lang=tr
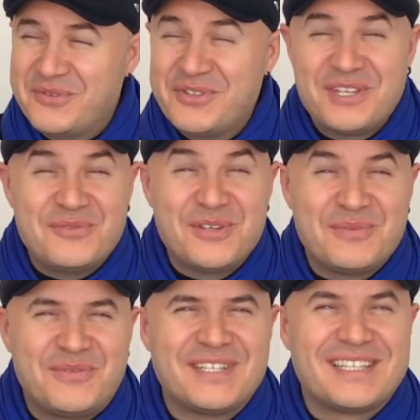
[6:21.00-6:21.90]
Burada büyük
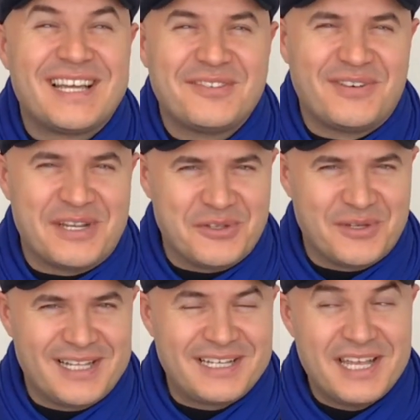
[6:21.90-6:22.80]
bir fırsat var
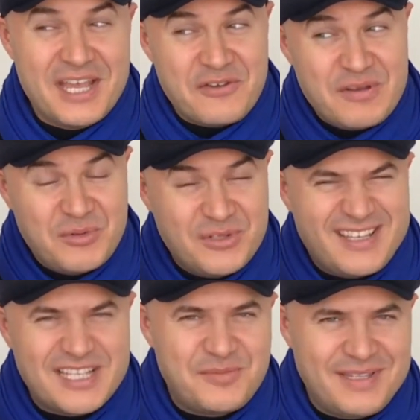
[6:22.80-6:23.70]
diyorlar ve bunu
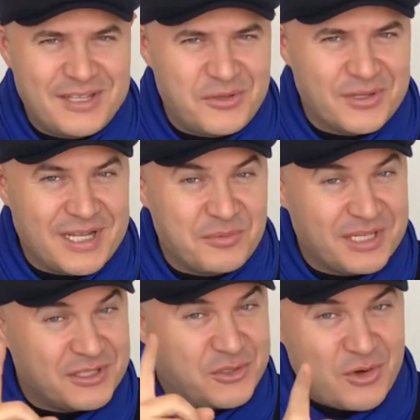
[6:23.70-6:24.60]
tespit ediyorlar
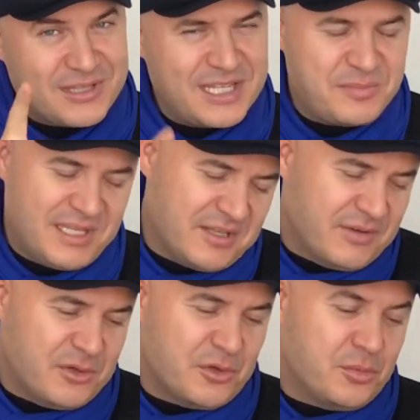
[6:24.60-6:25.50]
bakın. Çok net bilgi
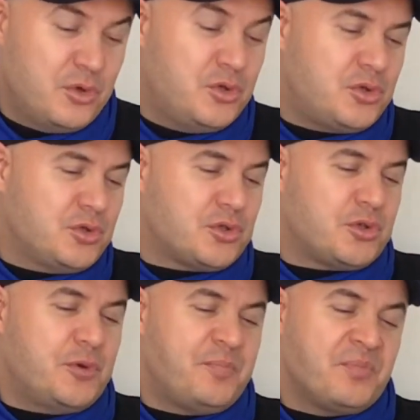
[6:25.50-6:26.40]
veriyorum.
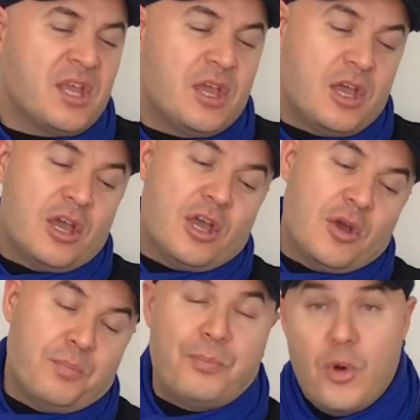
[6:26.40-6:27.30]
Üçüncüsü
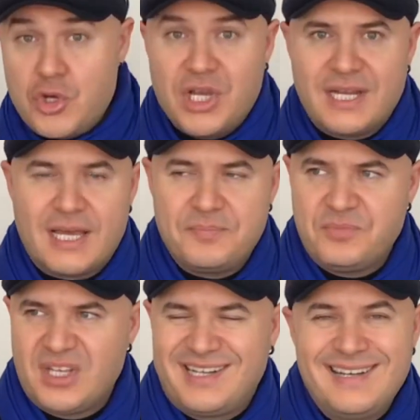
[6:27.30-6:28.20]
Boşanan
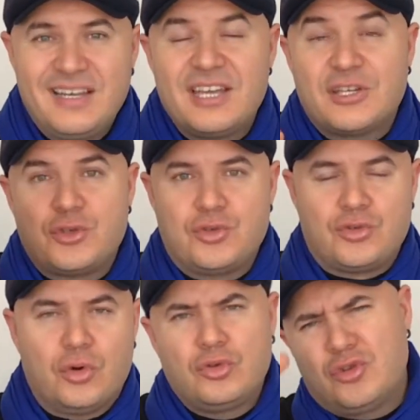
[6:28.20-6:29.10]
40 yaş
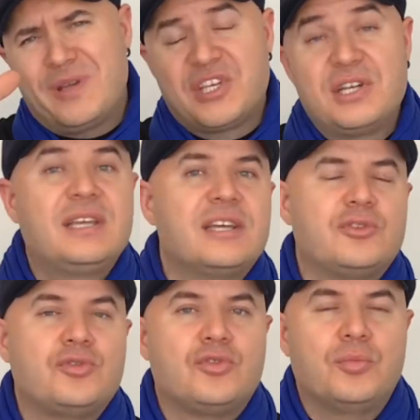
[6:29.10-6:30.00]
üstü, 35-40
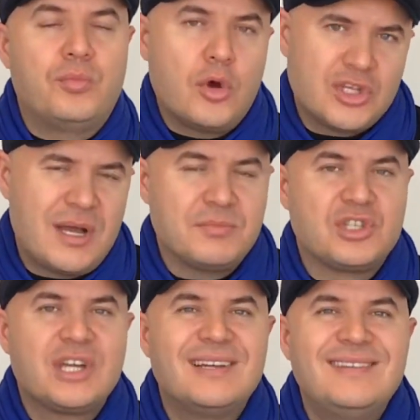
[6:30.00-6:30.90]
yaş üstü
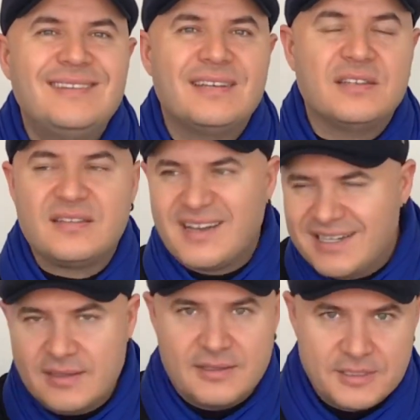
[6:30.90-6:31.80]
boşanmış kadınların
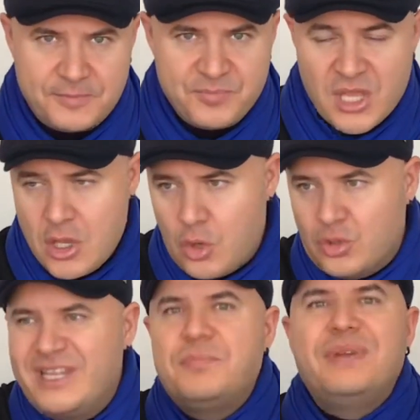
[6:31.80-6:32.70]
takıldığı,
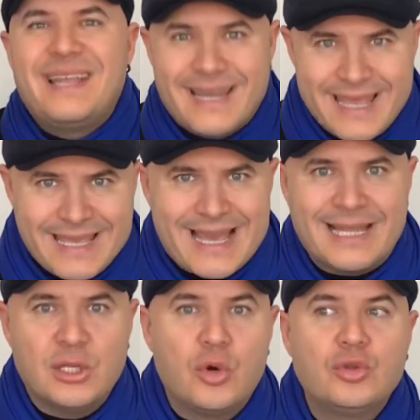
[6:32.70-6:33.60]
onların bir araya
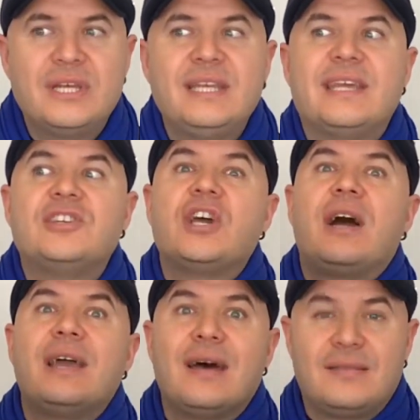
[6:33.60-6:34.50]
geldiği, onların gece
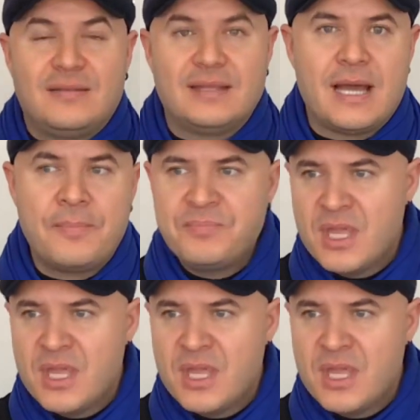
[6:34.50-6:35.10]
hayatında